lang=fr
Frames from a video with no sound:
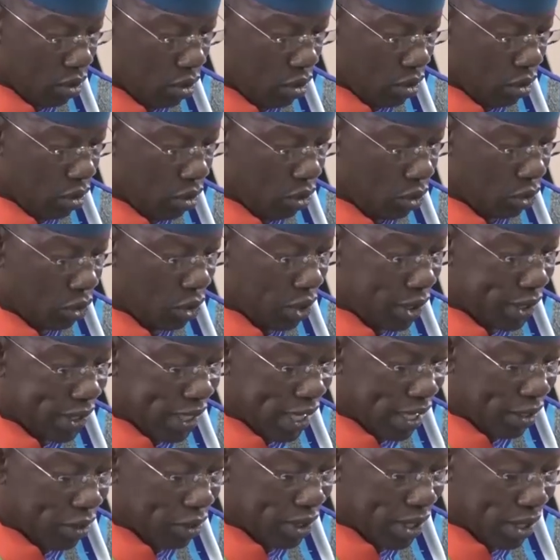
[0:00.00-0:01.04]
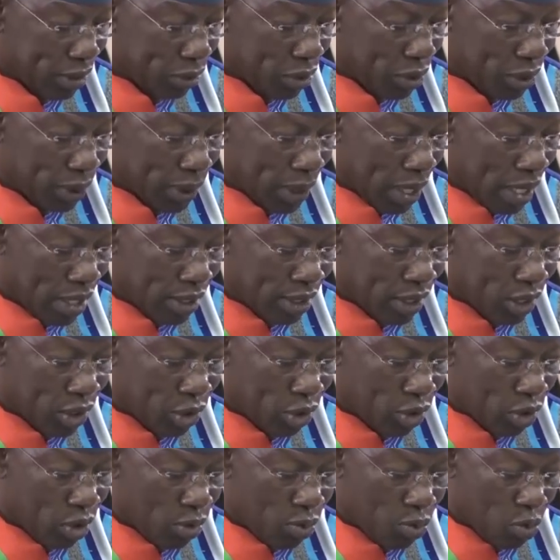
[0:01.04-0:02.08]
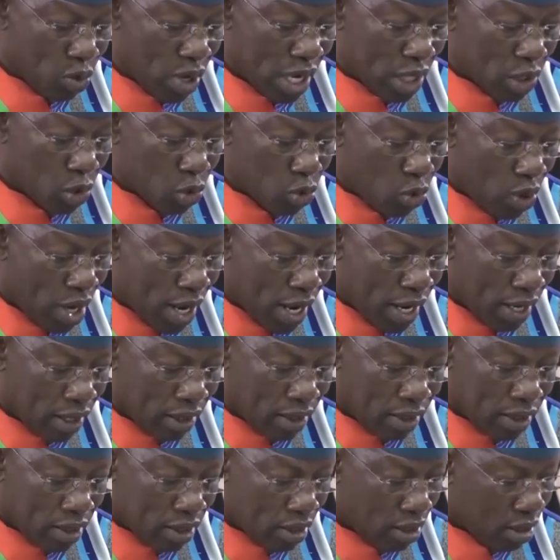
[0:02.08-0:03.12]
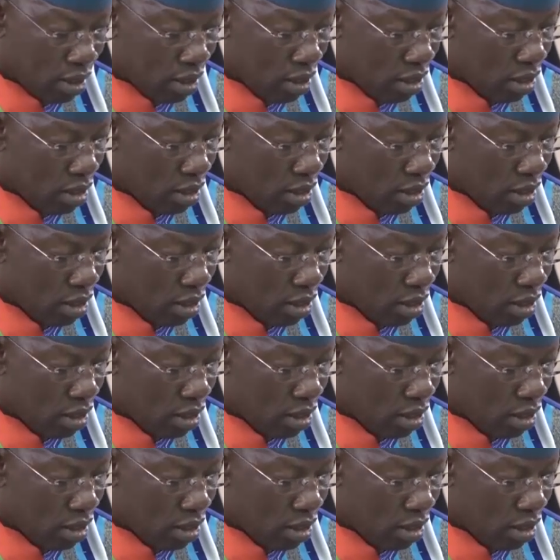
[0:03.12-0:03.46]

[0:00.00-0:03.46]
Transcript: des éléments également qui pèsent au niveau de la balance. C'est vrai que